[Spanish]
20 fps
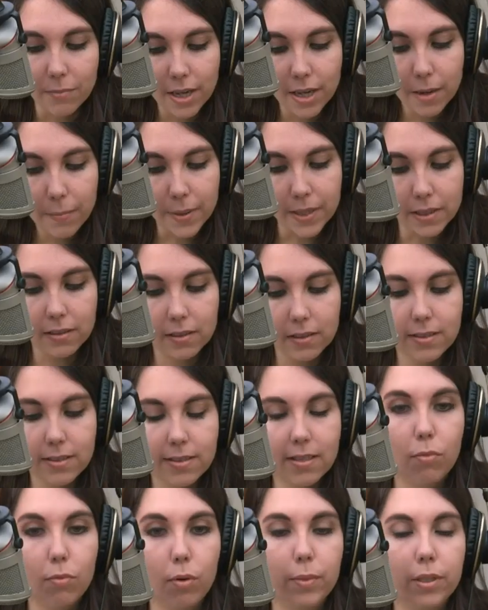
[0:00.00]
a partir de
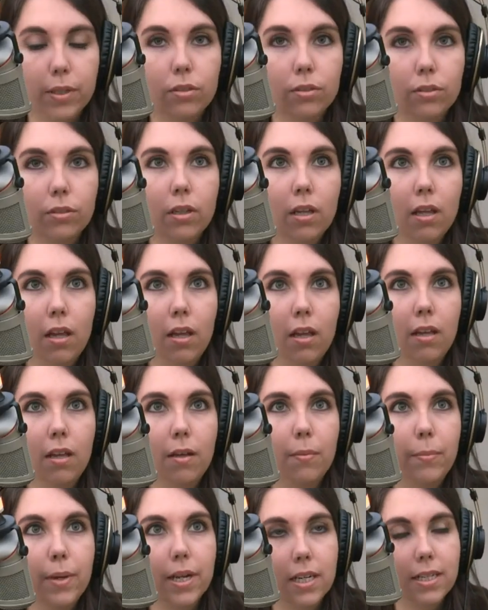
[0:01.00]
este momento
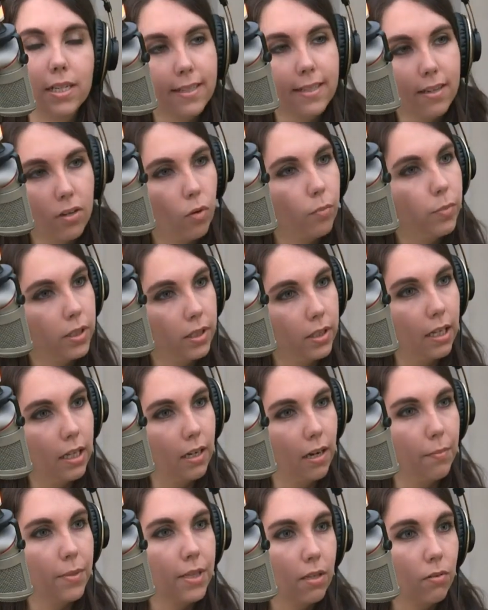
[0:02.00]
Berlín se convierte
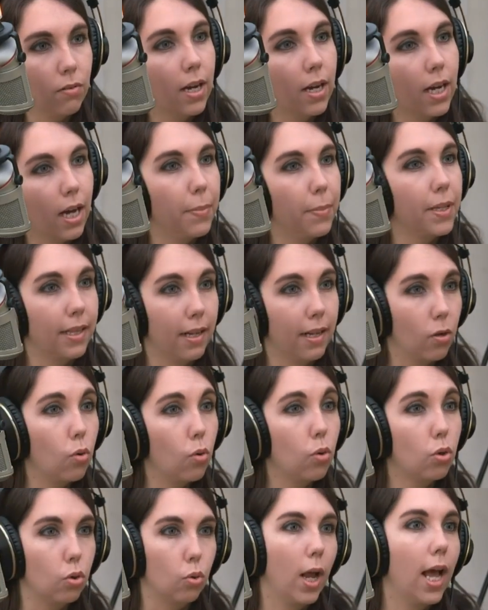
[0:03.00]
realmente en una capital
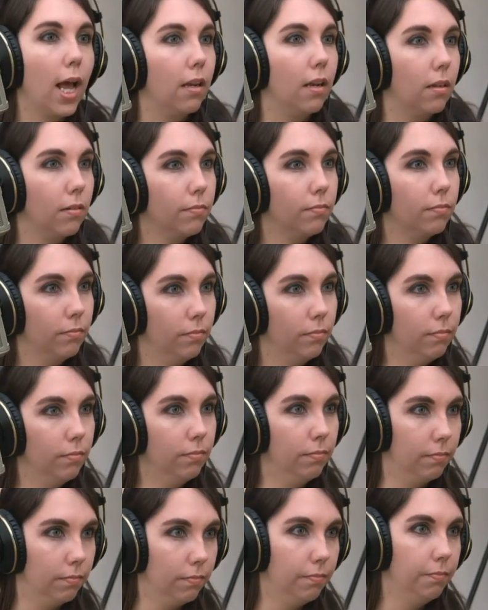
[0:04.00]
cultural. Lo
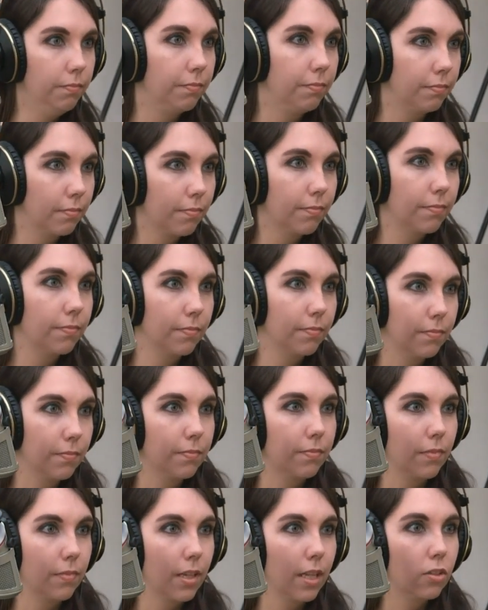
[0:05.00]
es.
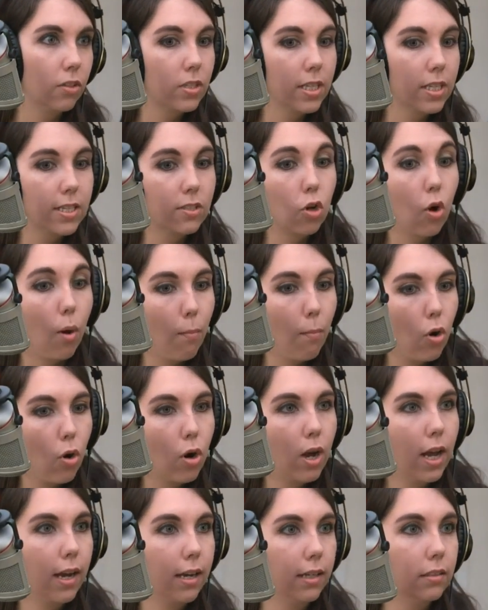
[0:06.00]
Entonces
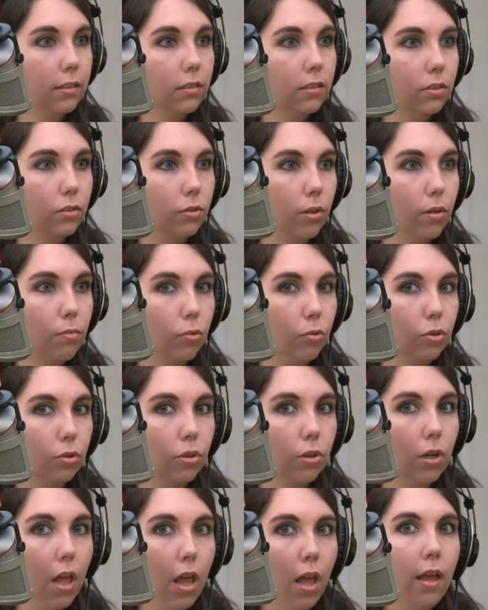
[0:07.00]
convoca gente de todo el
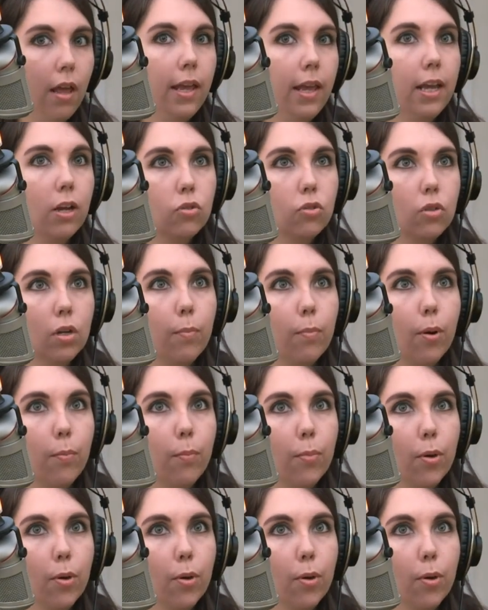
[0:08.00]
mundo. Incluso el propio